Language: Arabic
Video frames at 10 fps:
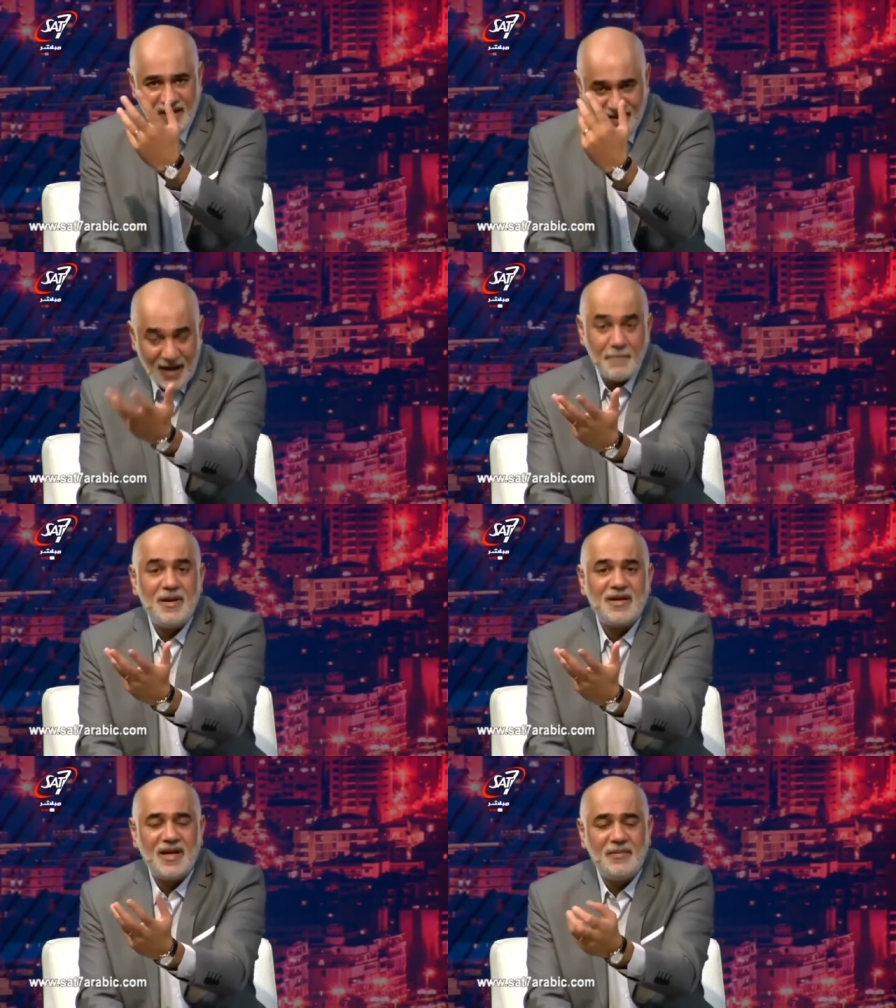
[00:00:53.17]
تحب
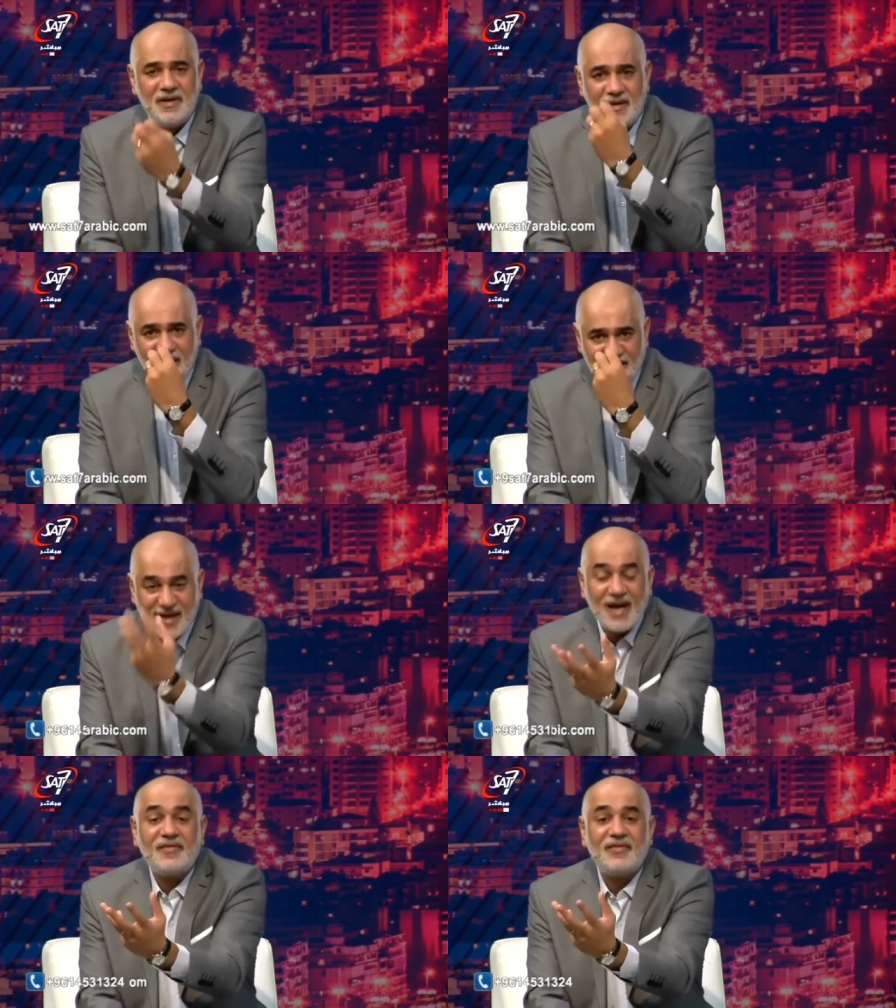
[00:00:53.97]
الكلمه
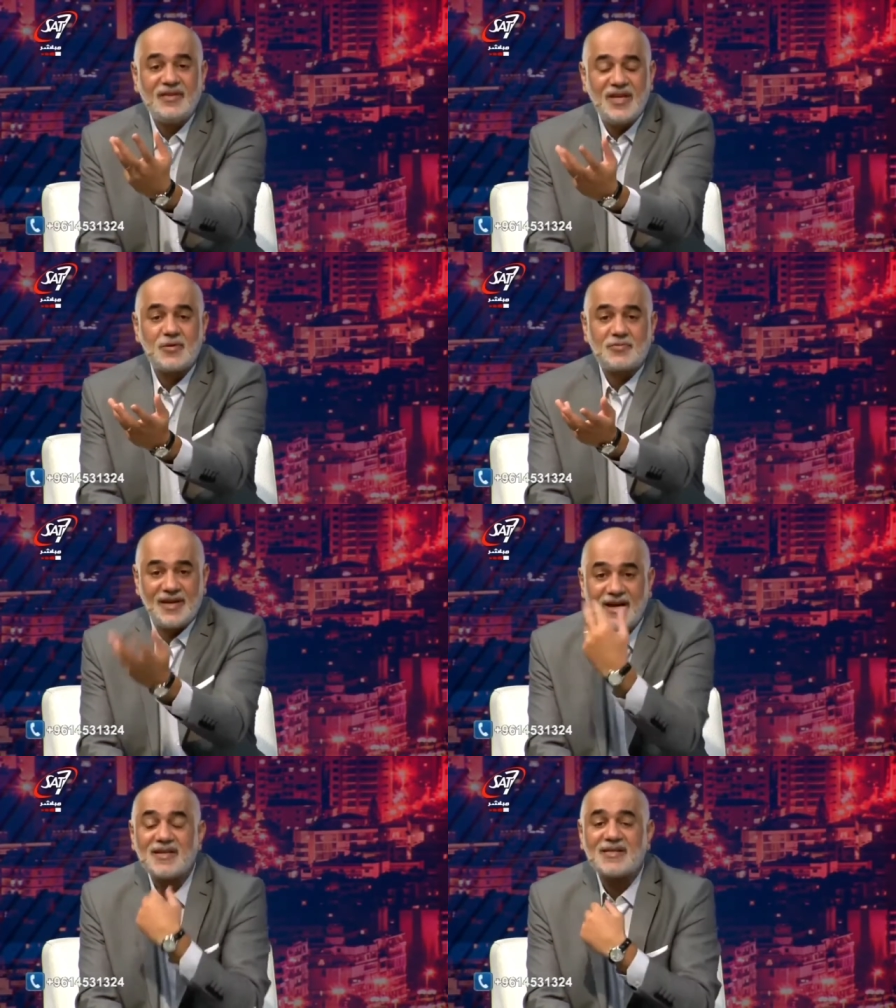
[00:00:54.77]
بتعرف قديش
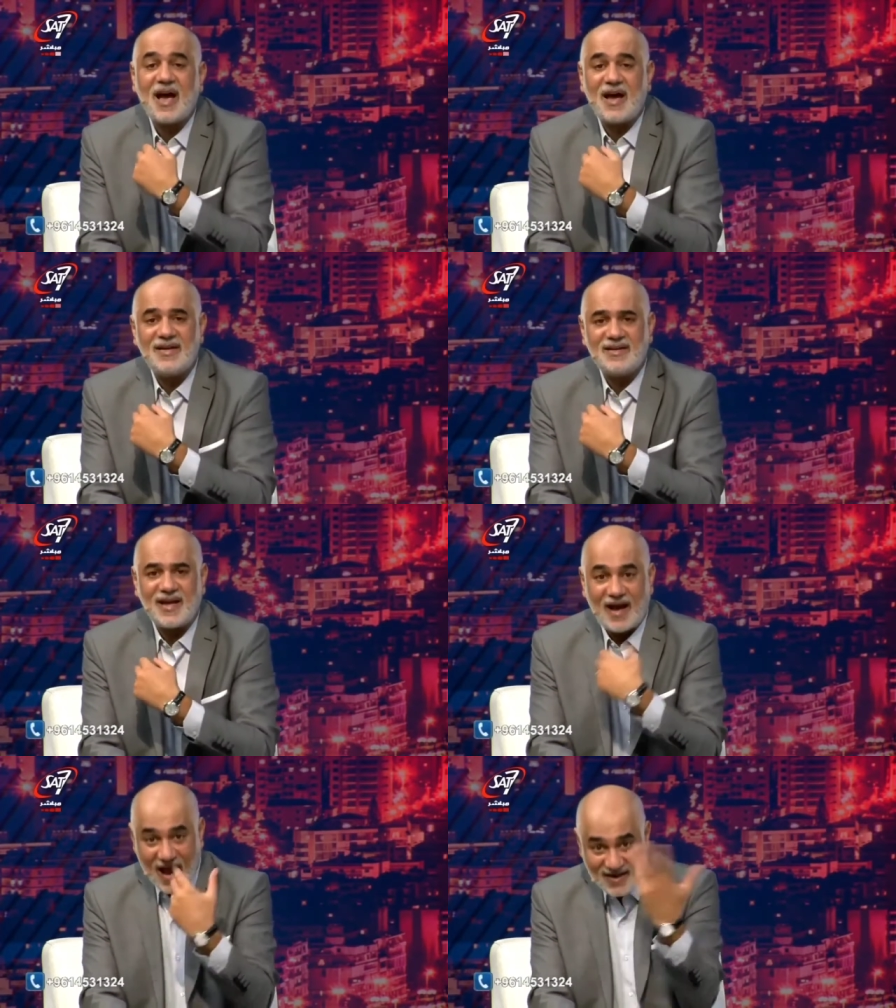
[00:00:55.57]
بتنعكس على
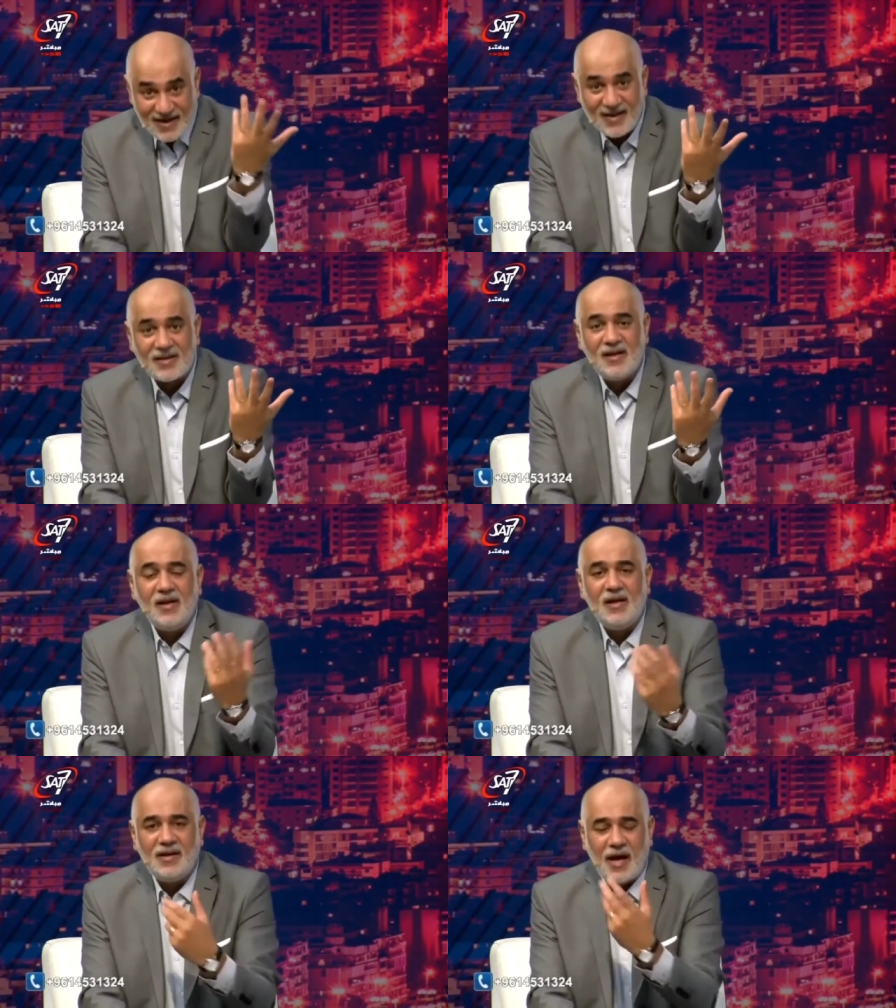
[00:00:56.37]
حياتك حياه
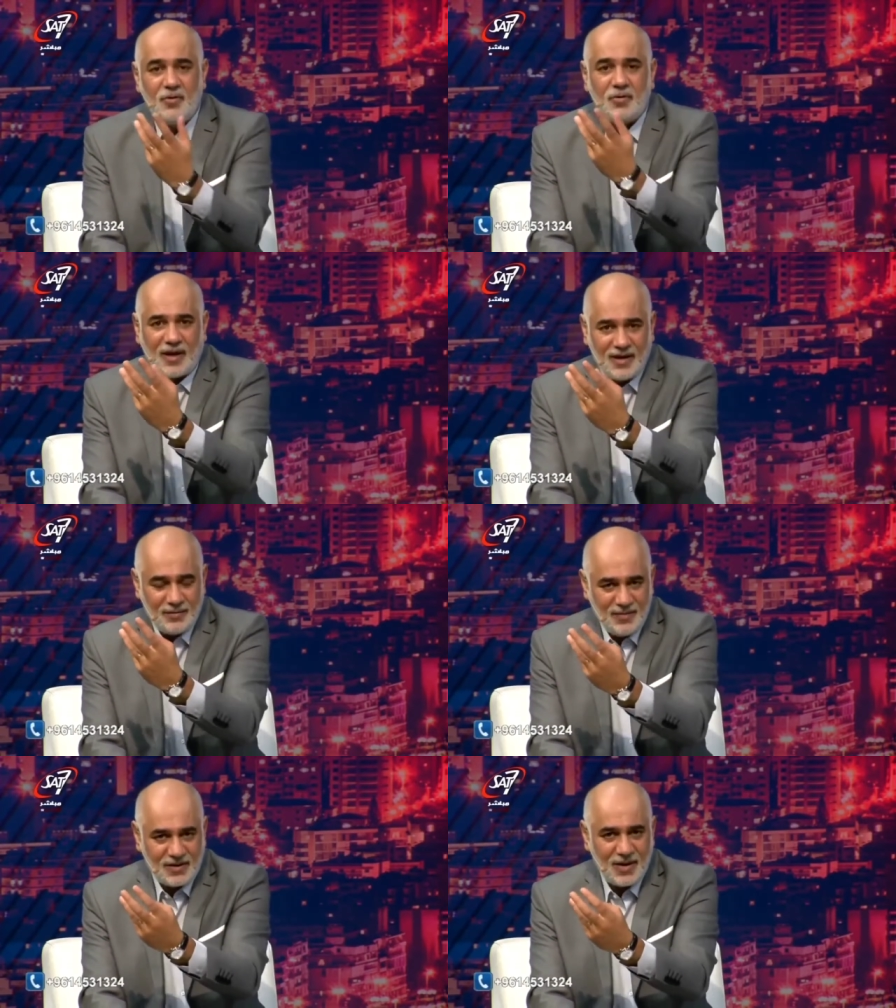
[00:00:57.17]
أمين. لانه
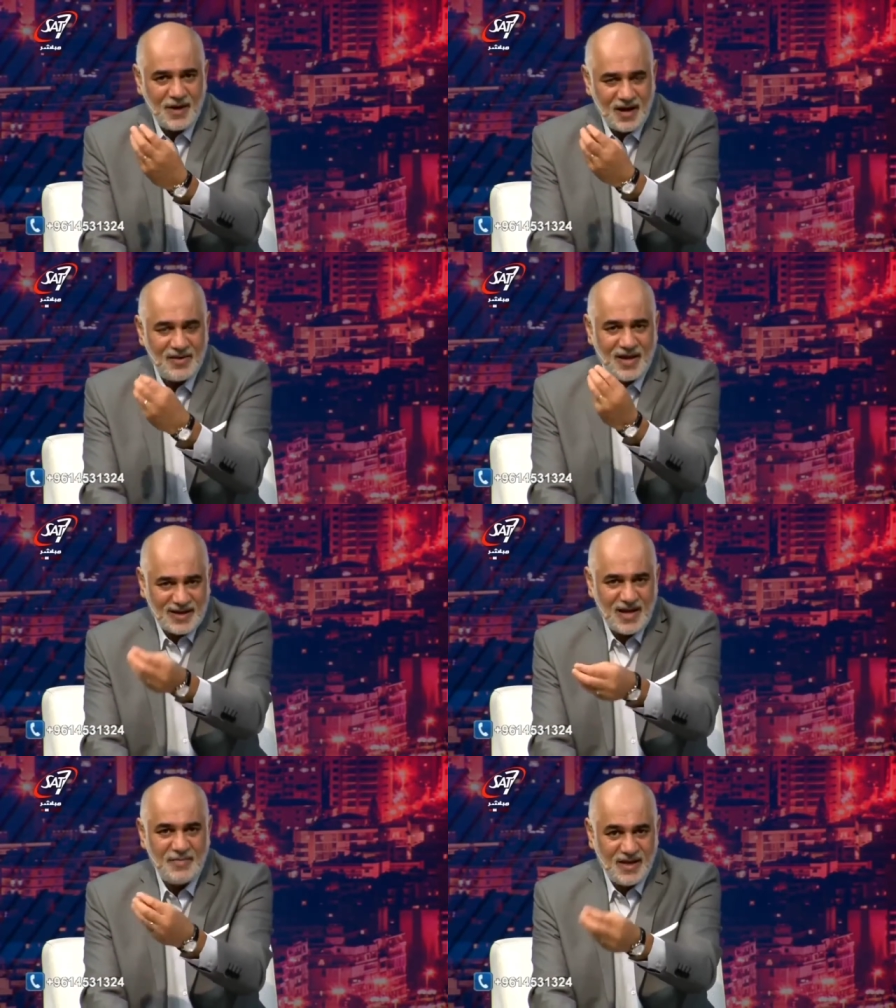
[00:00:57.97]
مثل ما قلنا
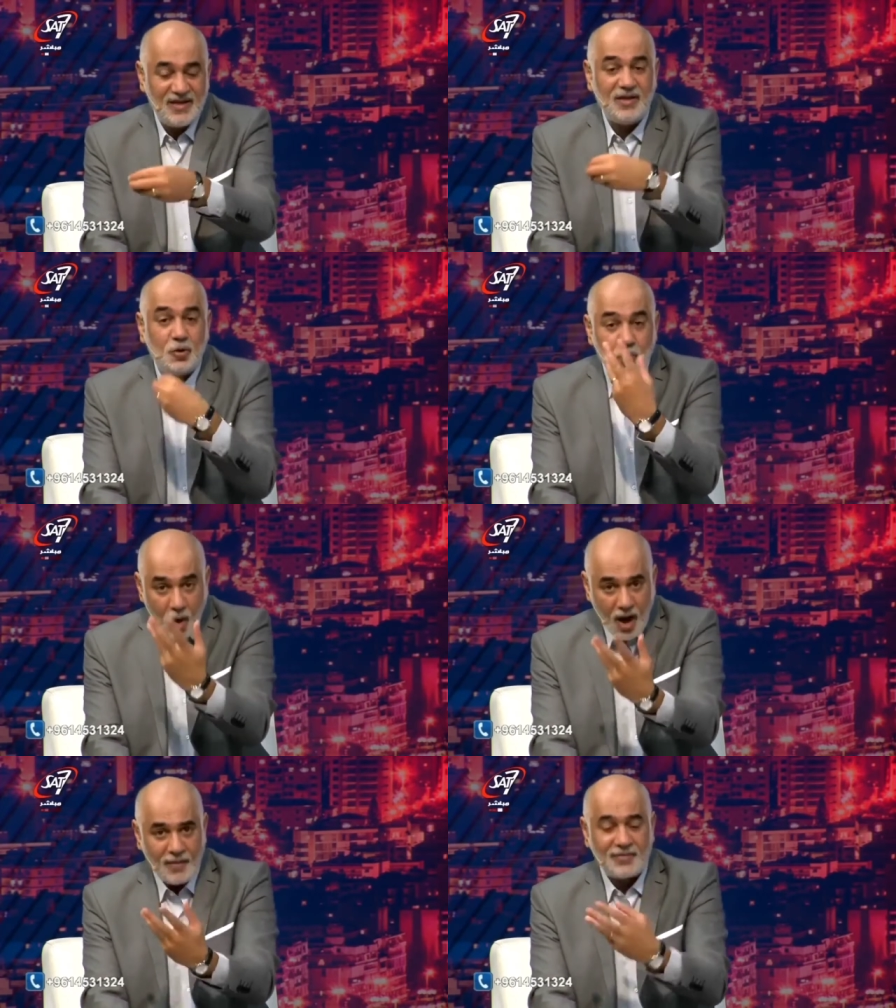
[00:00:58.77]
الكلمه هي
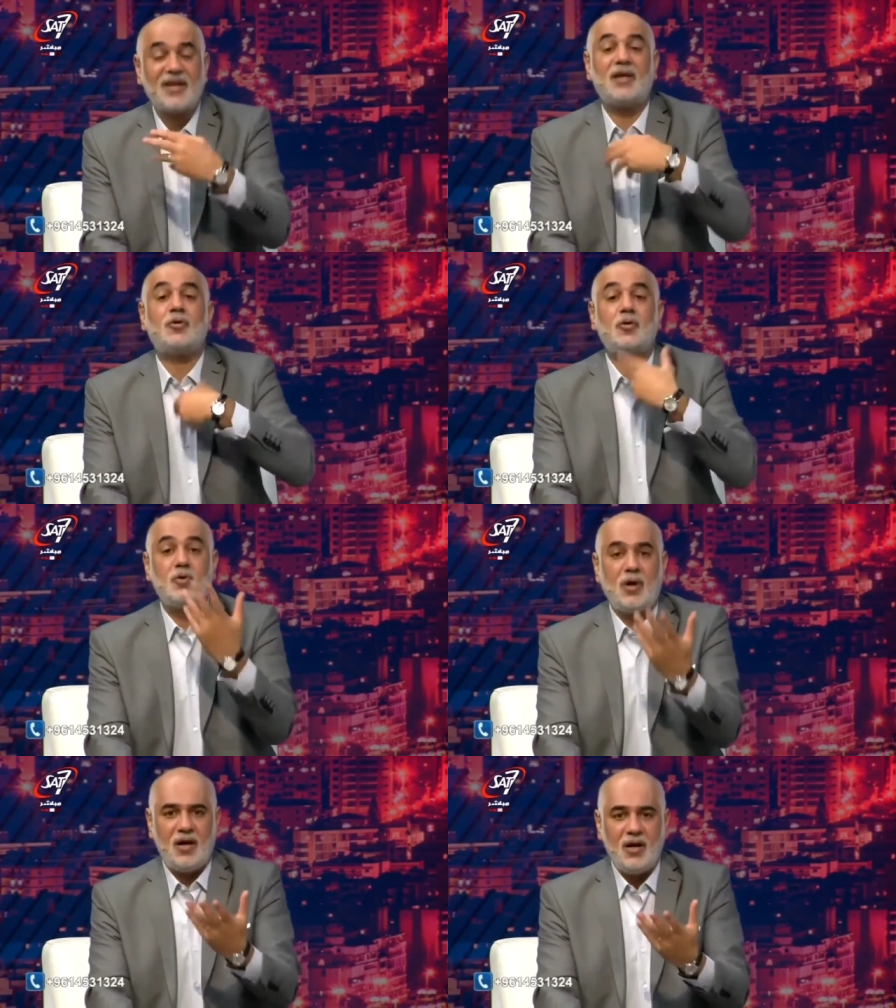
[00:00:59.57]
روح بتاخذ
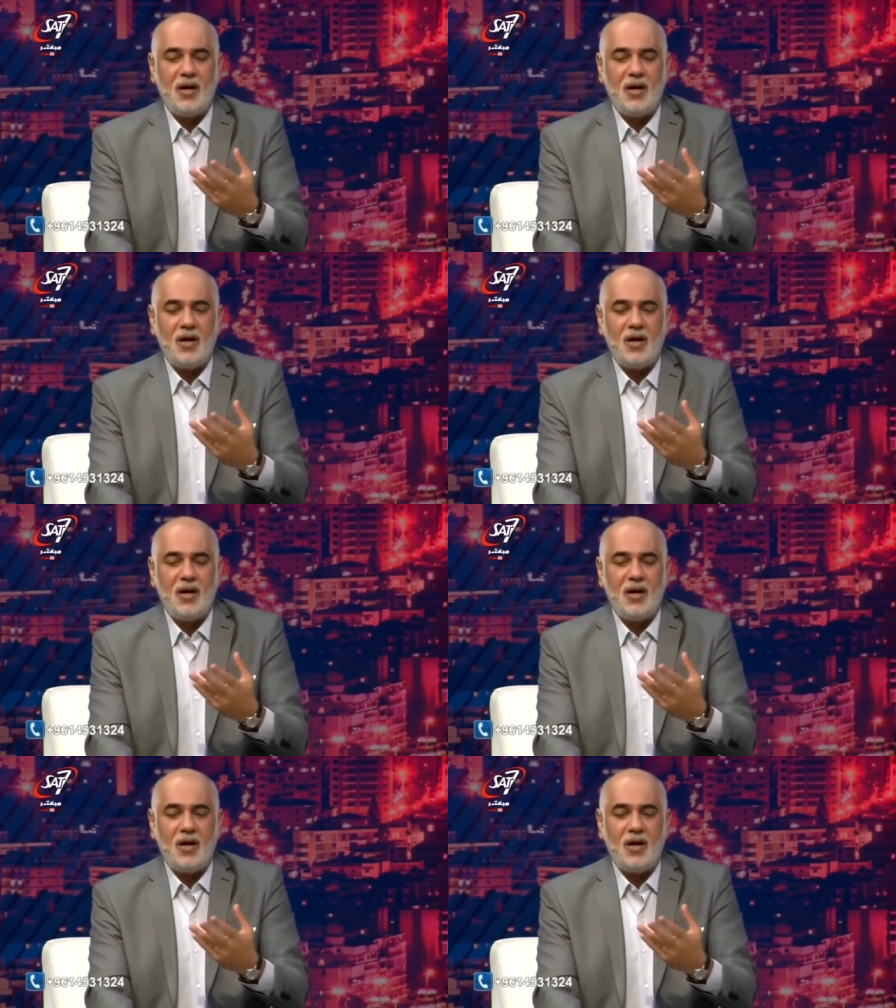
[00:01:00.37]
روح